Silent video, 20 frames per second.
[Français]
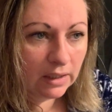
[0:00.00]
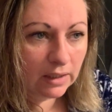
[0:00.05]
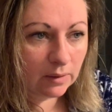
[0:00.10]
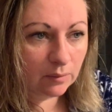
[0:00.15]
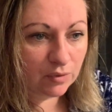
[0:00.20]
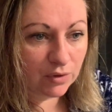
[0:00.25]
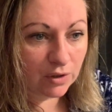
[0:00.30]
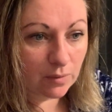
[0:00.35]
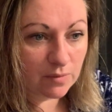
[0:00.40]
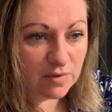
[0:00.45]
Et
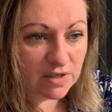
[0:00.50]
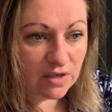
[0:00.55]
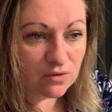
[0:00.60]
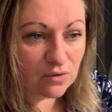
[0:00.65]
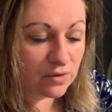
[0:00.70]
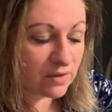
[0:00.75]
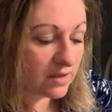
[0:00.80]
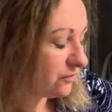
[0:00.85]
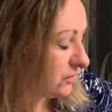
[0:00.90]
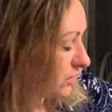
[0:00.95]
puis comme ça
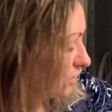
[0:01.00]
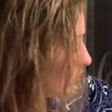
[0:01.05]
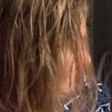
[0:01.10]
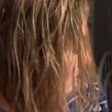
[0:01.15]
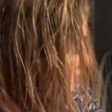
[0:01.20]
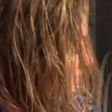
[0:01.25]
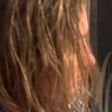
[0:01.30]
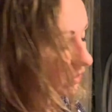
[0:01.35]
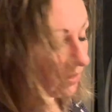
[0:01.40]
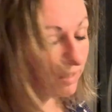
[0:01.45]
ce sera fait, je
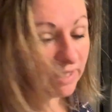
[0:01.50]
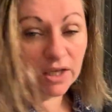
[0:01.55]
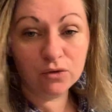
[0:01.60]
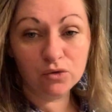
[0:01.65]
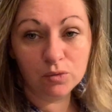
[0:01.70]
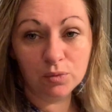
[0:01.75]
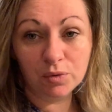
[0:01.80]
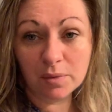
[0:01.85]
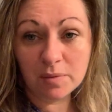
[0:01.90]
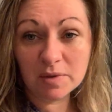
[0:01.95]
suis désolée il y a
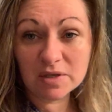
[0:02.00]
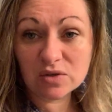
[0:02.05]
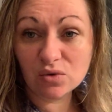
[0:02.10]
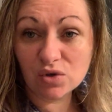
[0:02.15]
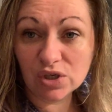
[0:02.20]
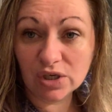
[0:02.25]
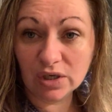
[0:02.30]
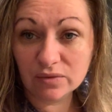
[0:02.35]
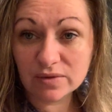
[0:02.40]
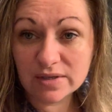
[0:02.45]
du bruit parce que
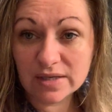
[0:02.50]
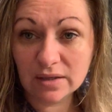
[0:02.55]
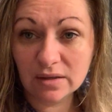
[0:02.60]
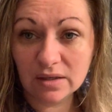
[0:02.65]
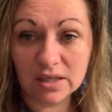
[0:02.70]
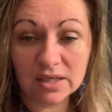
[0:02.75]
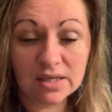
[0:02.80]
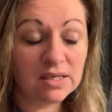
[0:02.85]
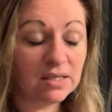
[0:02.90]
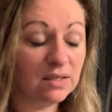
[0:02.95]
j'ai lancé
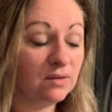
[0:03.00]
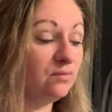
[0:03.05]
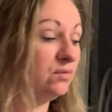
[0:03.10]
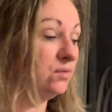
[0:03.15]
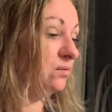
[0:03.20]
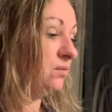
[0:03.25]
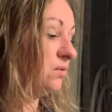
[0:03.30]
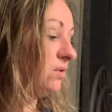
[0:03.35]
une lessive donc